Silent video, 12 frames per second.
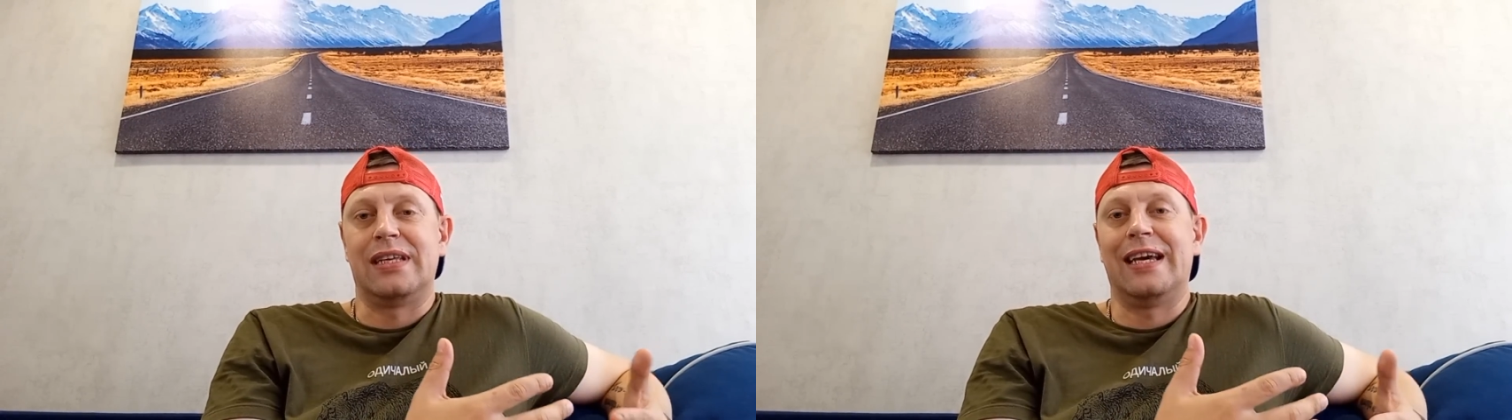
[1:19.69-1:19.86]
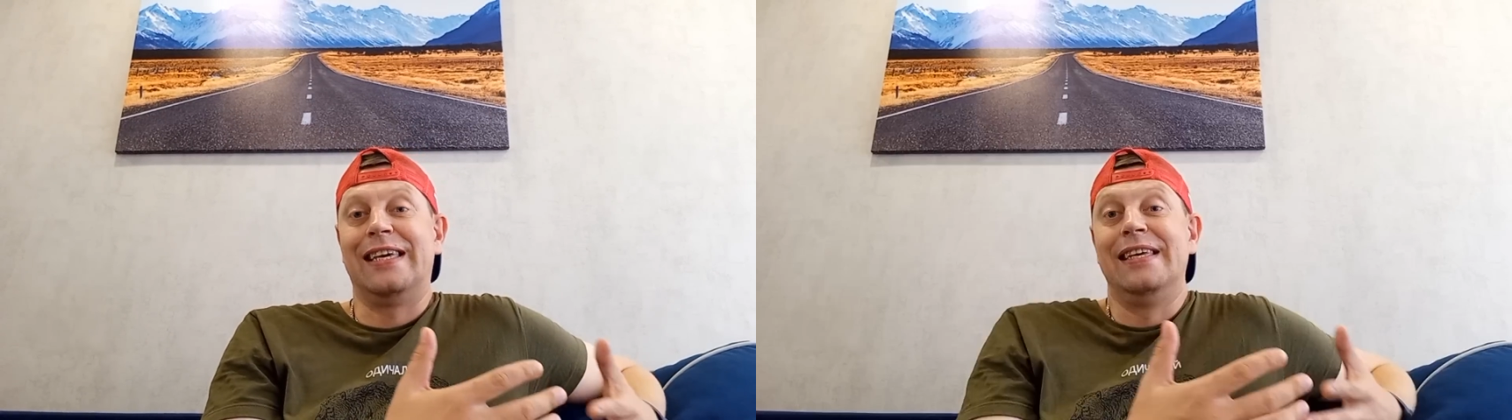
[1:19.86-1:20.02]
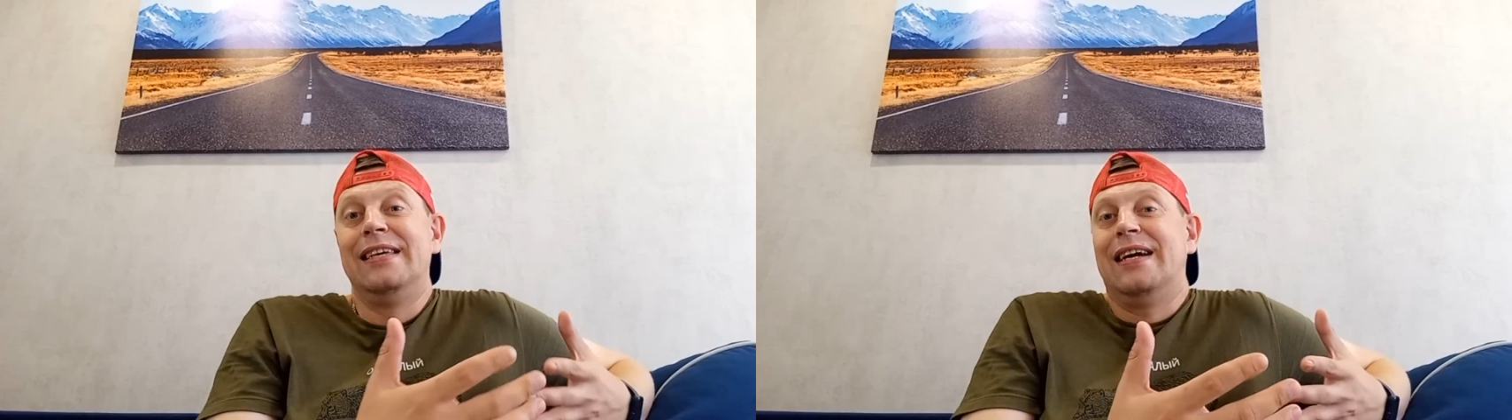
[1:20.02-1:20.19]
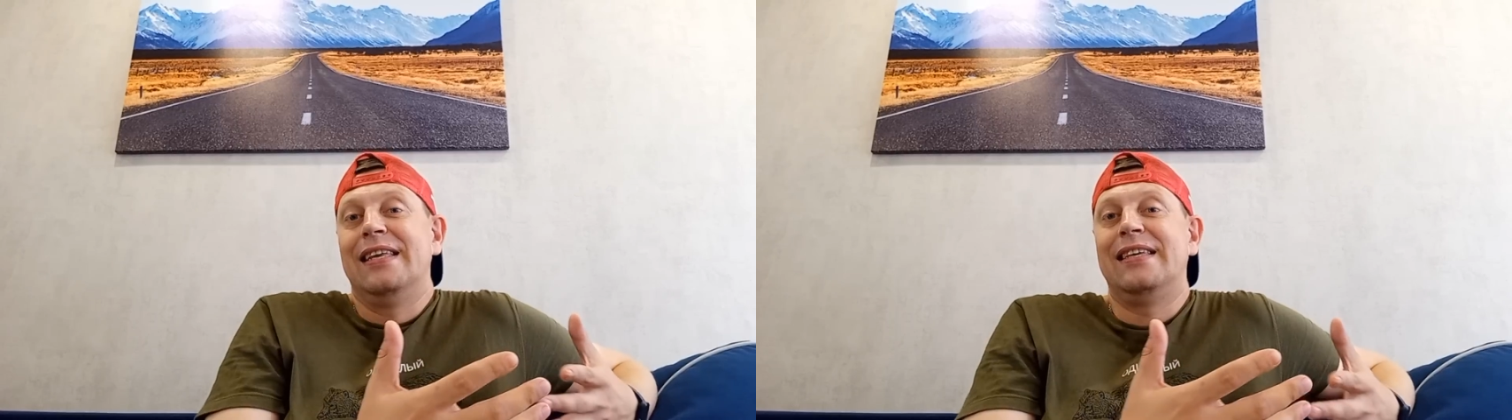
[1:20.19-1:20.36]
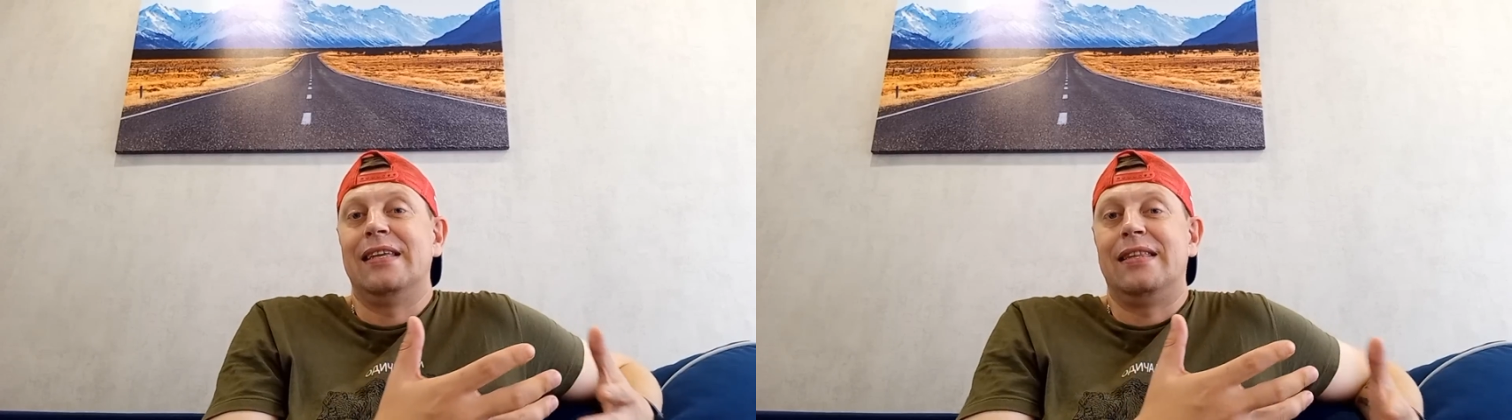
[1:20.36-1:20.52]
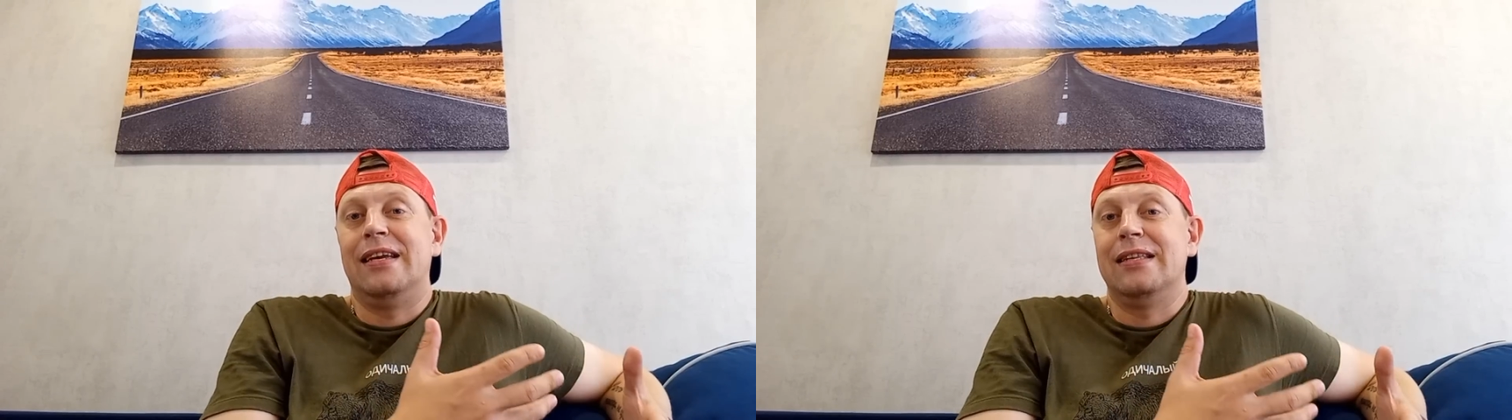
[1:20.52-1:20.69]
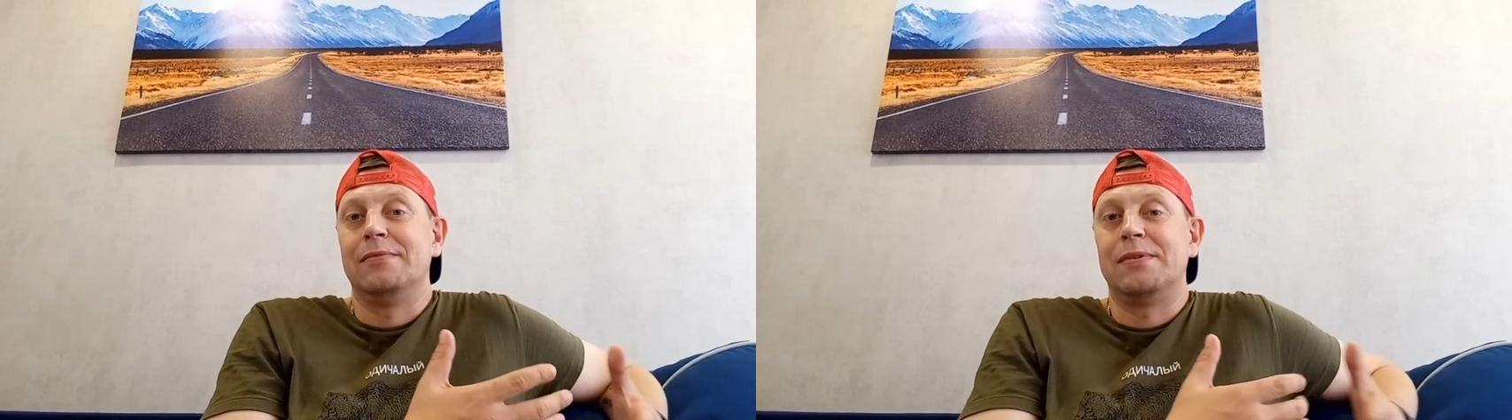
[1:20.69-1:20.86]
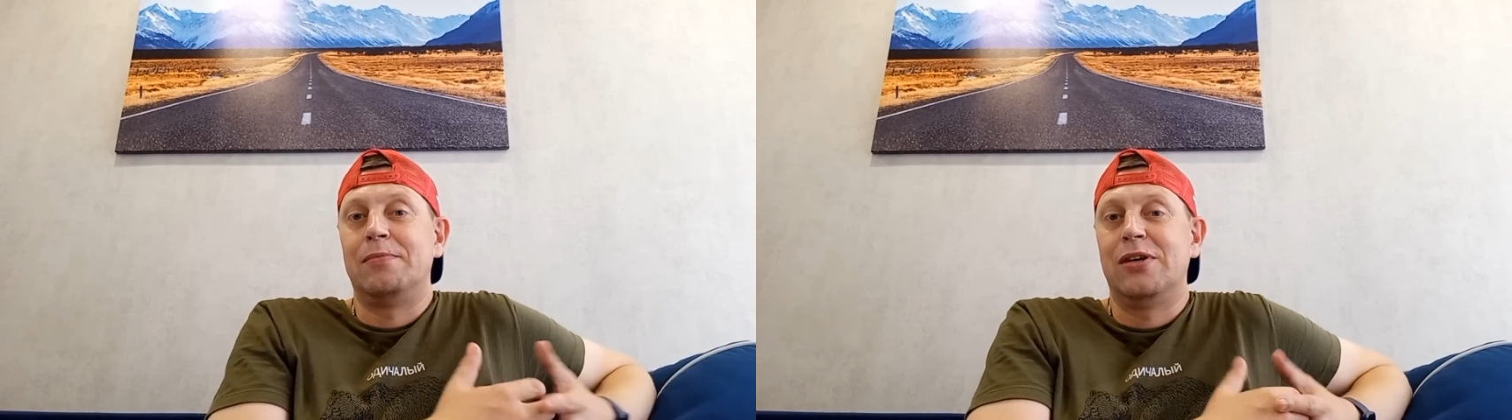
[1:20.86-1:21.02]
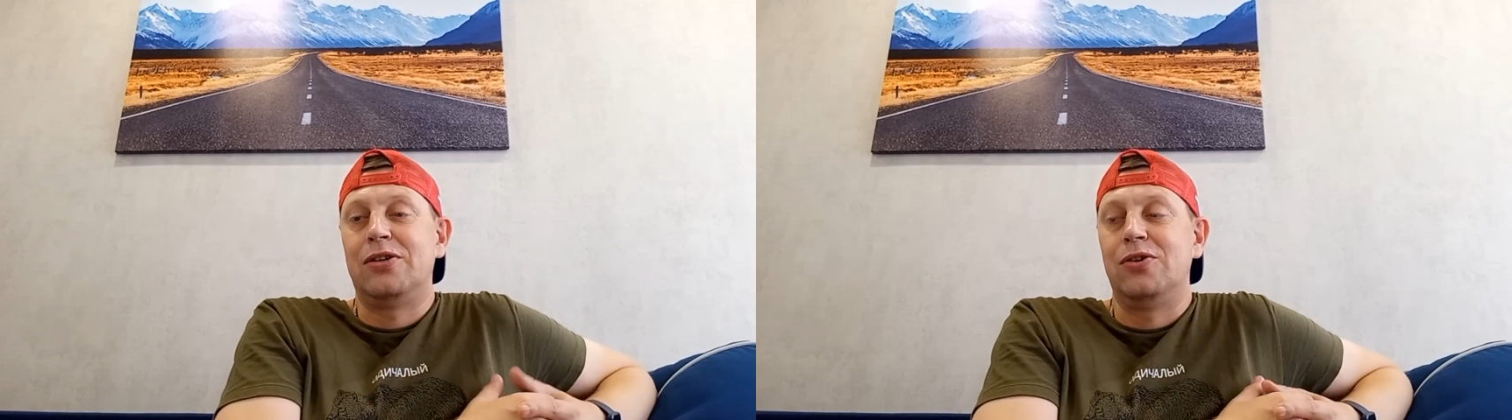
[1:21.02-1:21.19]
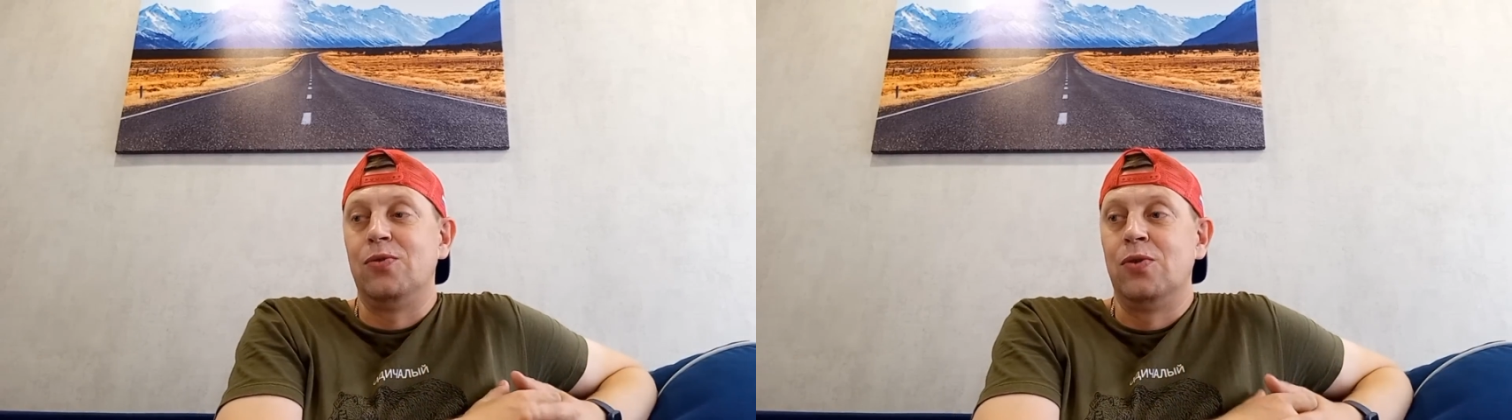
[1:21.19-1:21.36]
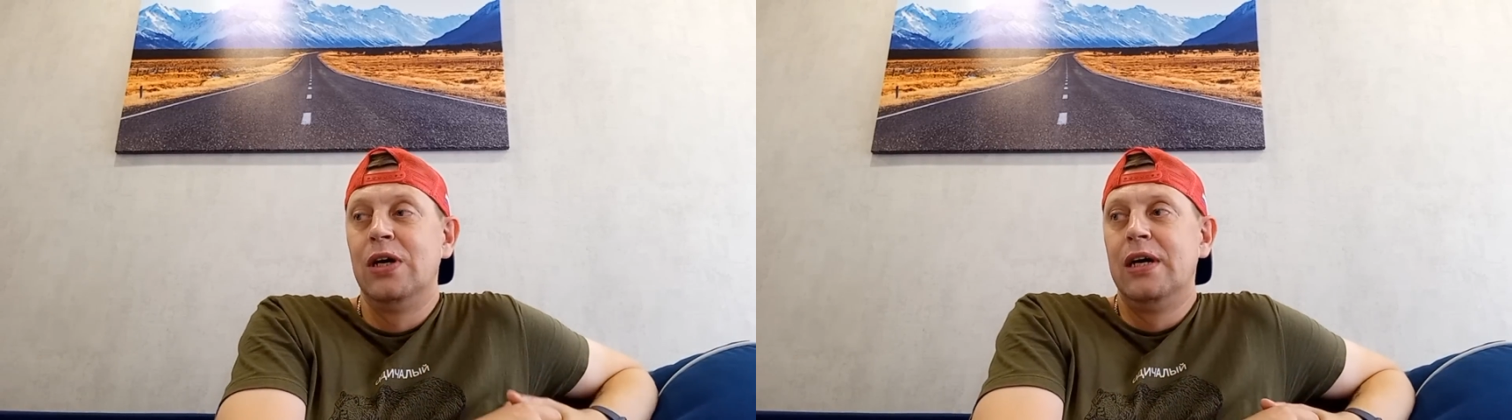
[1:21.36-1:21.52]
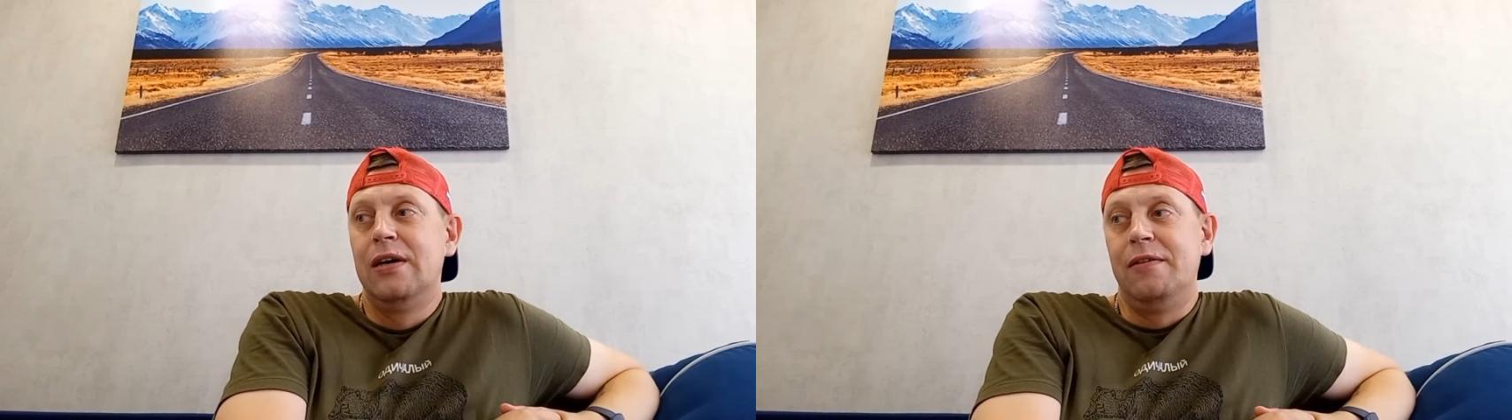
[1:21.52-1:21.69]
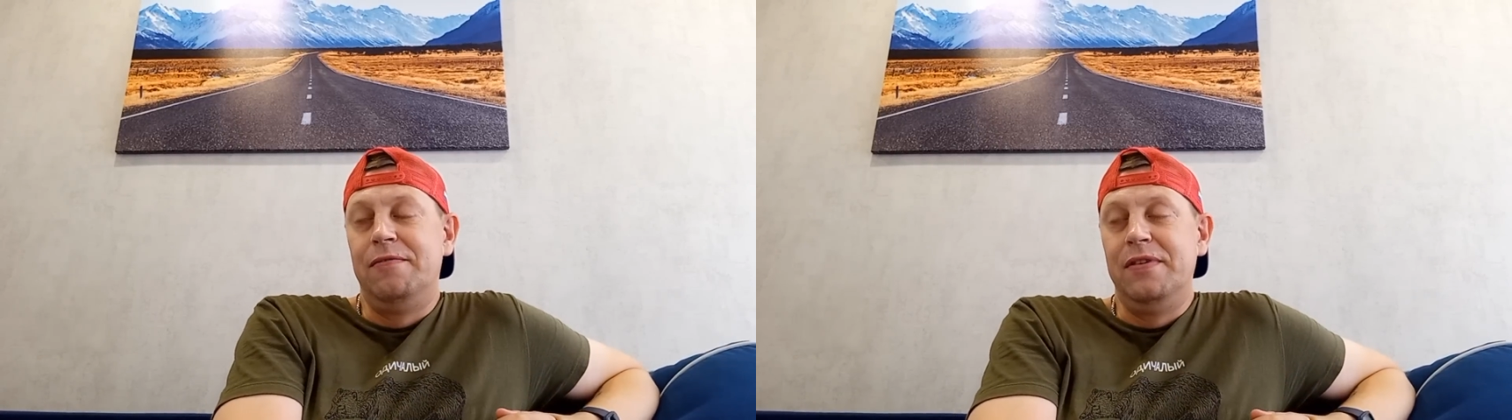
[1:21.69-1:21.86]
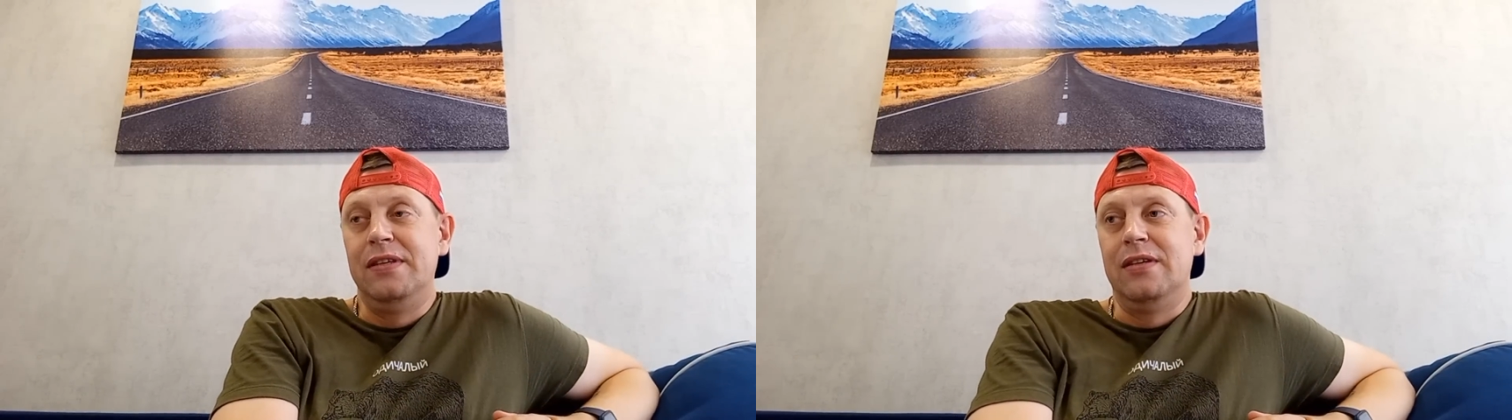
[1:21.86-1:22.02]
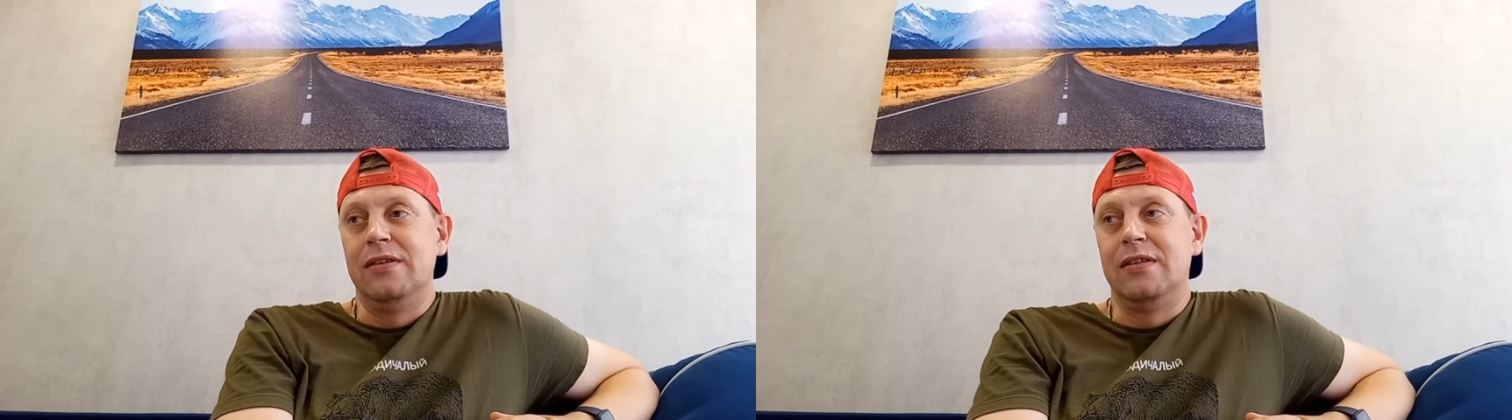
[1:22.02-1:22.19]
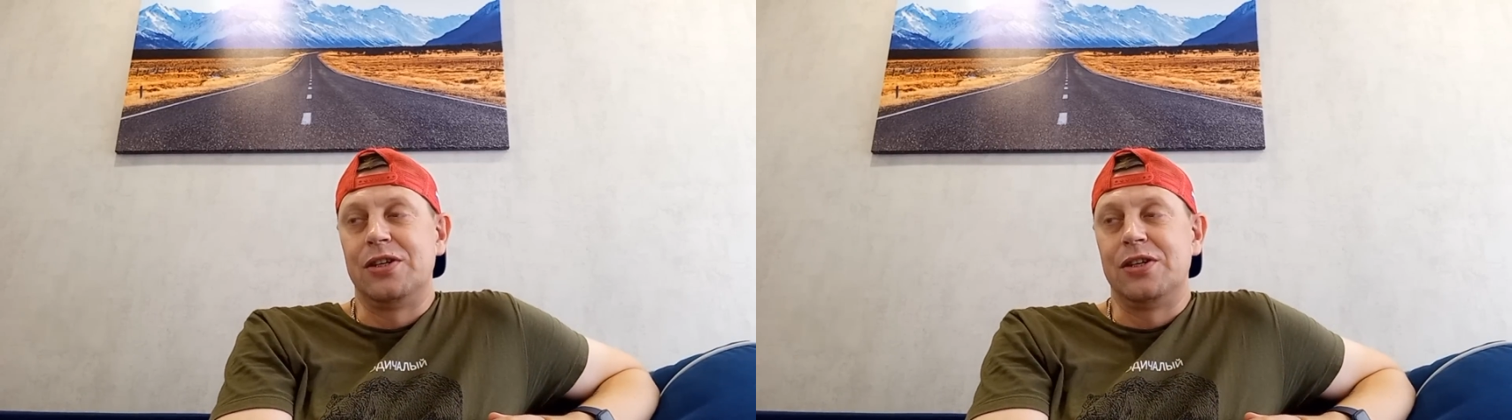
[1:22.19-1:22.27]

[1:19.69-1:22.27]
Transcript: так и не хотят рядом с матерью видеть,